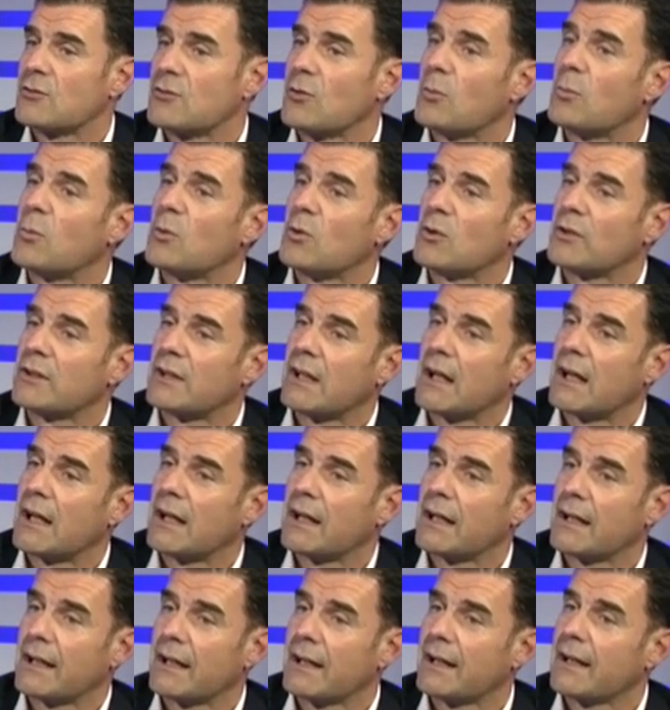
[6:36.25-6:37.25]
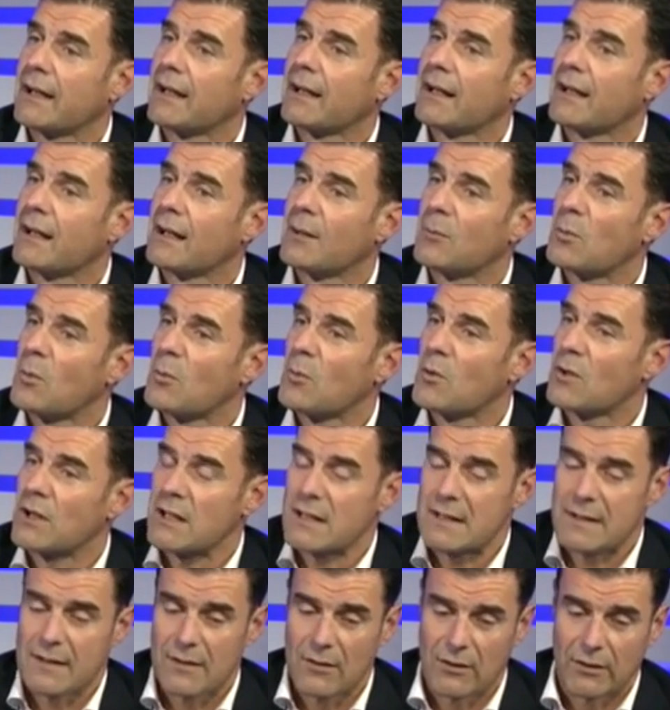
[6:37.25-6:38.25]
a sopportare la
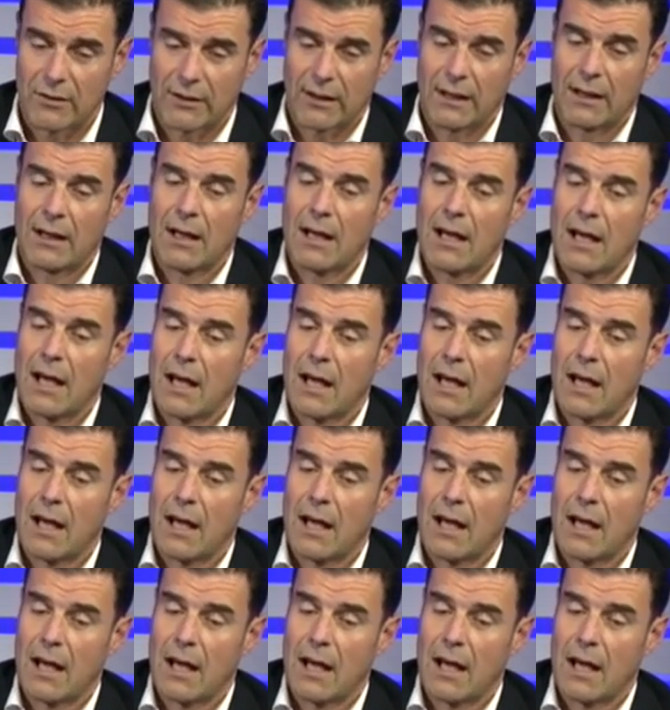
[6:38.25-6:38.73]
popolazione.